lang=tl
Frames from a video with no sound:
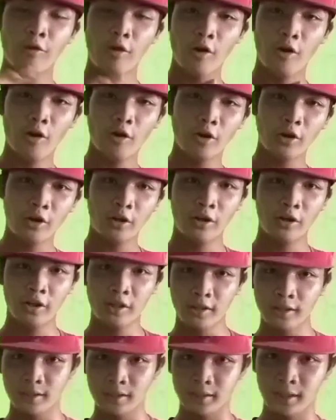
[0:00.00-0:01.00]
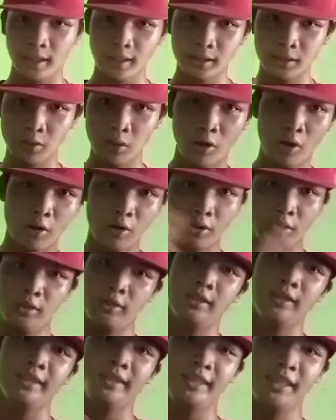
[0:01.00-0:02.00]
for this
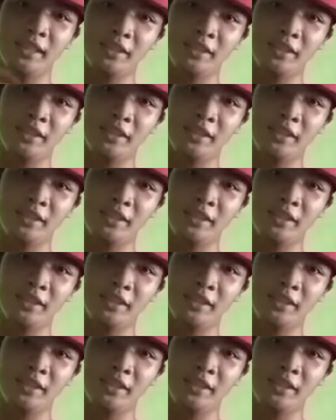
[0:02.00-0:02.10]
whole